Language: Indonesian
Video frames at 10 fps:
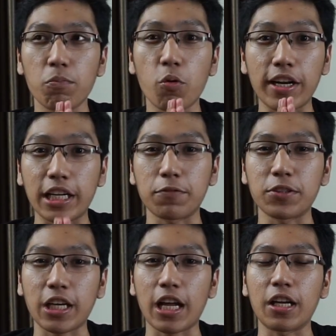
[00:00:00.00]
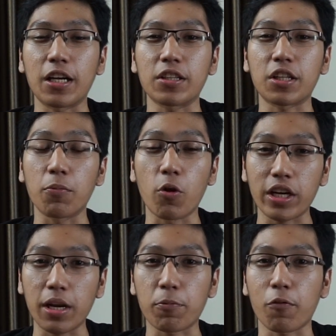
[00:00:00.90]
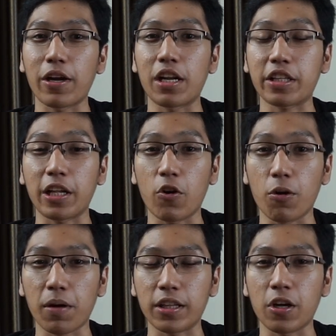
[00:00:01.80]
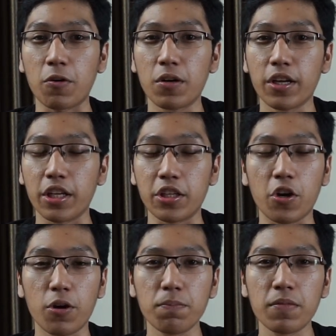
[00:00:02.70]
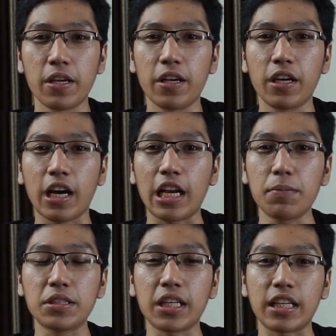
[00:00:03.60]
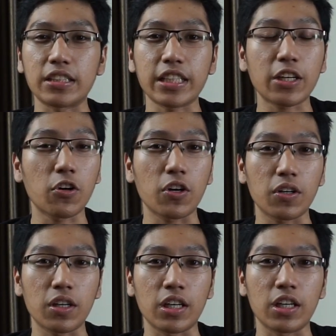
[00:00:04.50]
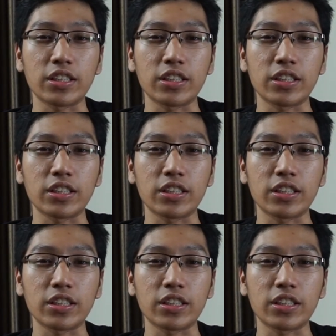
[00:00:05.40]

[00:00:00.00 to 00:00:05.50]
buka Netflix karena terblokir dari provider Telkom atau di home, kalian bisa ngecek kok uh,